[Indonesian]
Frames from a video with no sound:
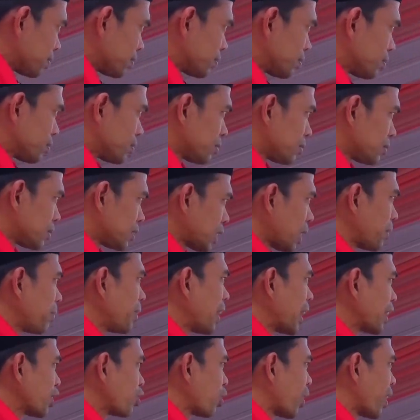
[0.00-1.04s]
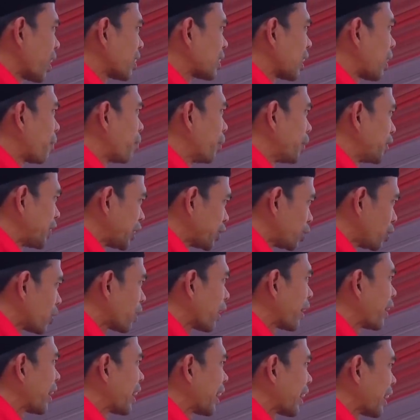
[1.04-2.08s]
Hmm, saya bilang juara tak penting itu
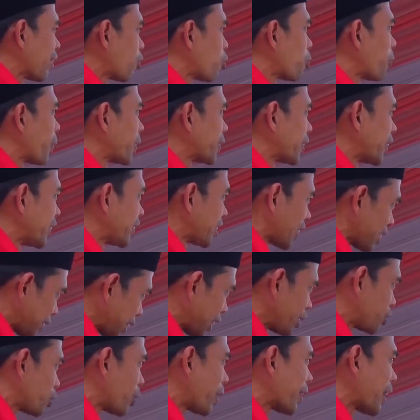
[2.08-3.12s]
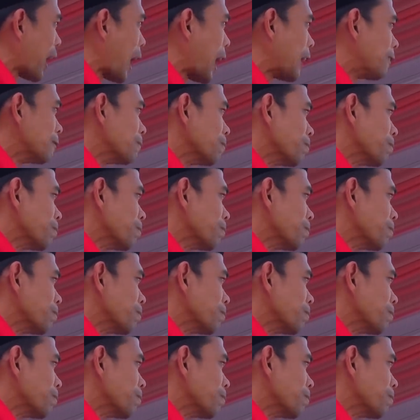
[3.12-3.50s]
karena kabupaten kita tak juara